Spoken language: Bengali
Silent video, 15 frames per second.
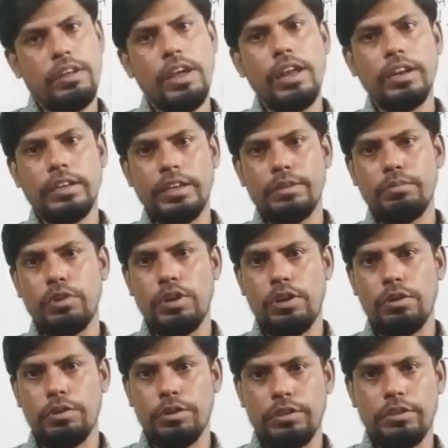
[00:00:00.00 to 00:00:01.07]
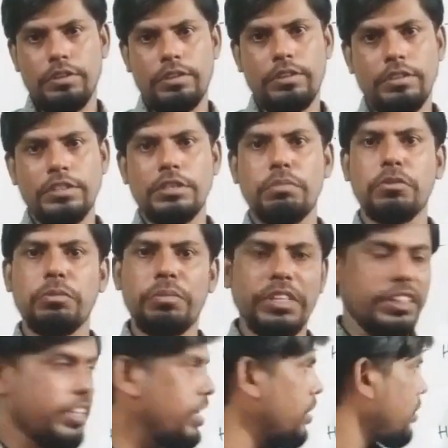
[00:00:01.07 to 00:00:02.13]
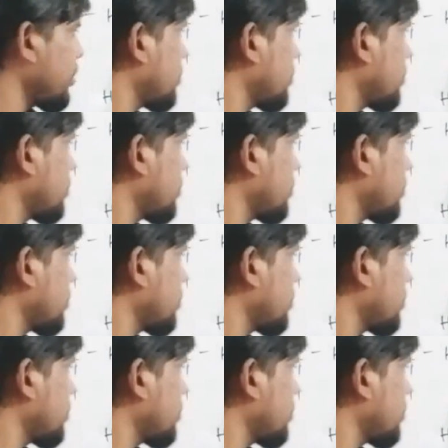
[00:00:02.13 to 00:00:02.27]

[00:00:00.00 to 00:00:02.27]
অ্যালকেন বলা হয় যেমন মিথেন